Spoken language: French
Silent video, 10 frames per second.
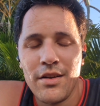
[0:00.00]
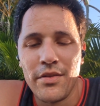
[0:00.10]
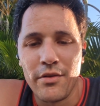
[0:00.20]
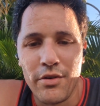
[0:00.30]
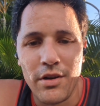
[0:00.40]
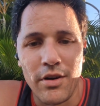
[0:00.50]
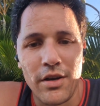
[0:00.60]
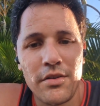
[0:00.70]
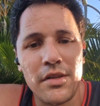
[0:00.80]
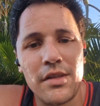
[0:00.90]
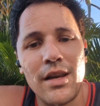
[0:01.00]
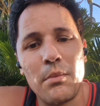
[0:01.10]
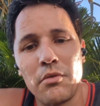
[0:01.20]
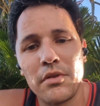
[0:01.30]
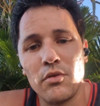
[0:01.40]
Donc voilà, voilà, c'était la
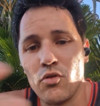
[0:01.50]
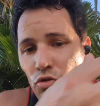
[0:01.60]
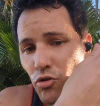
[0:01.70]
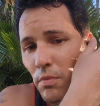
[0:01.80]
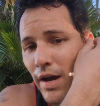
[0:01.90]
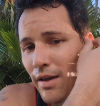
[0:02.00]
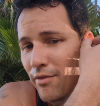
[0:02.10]
pensée du jour by